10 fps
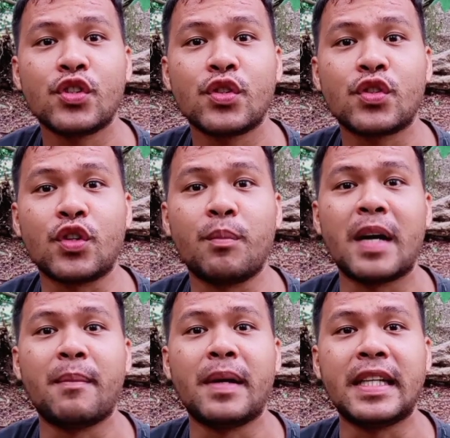
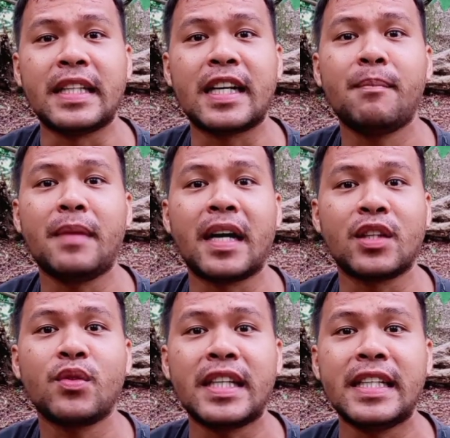survival income lang
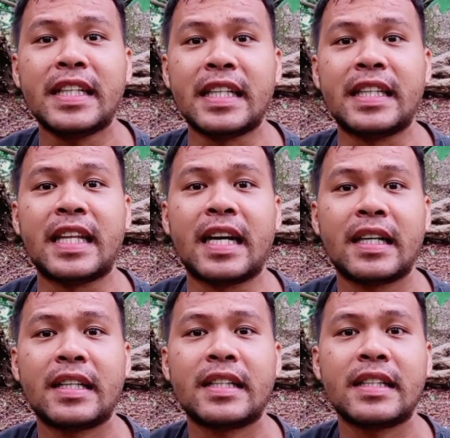yung kinikita.
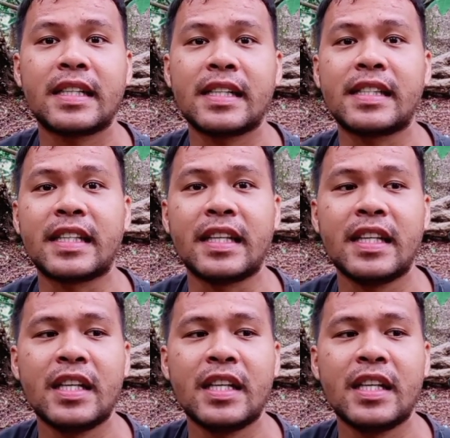Kasi